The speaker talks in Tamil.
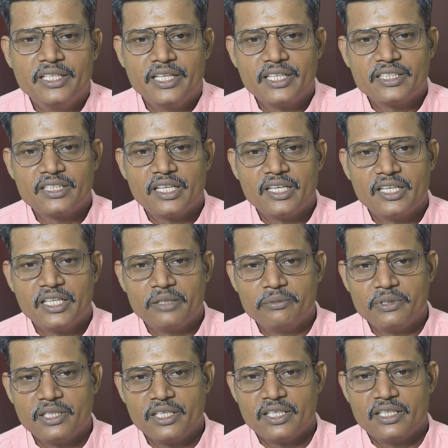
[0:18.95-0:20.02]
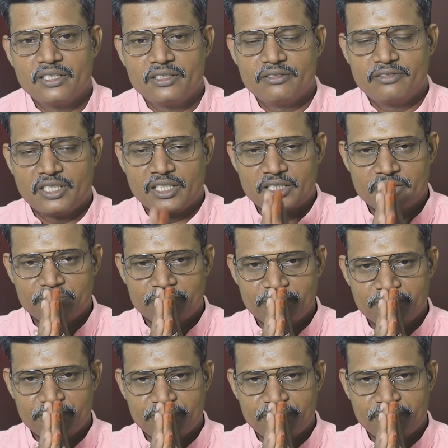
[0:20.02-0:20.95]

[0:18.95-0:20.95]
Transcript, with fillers: இணையத்தால் இணையம் இதயங்களுக்கு வணக்கம்